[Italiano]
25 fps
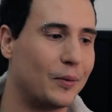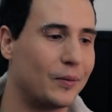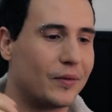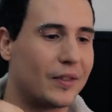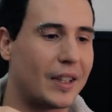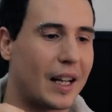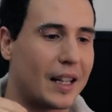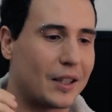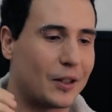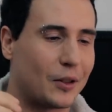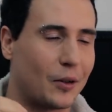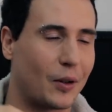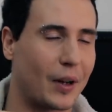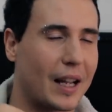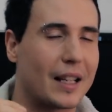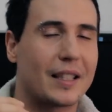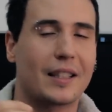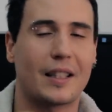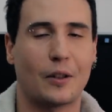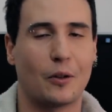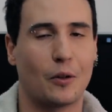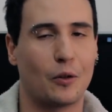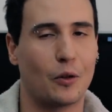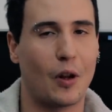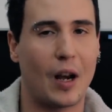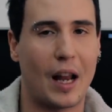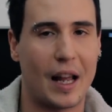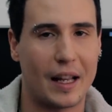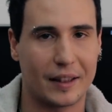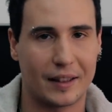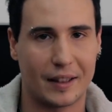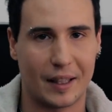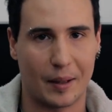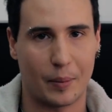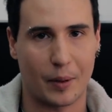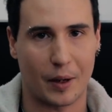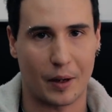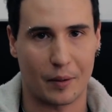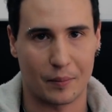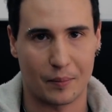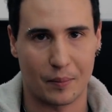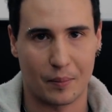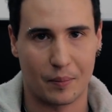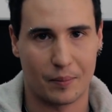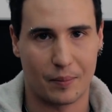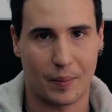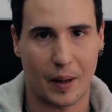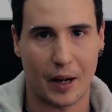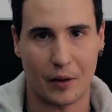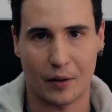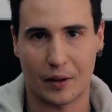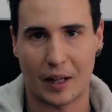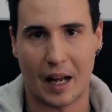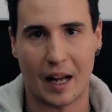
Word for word: un tasto che è stato dolente per un paio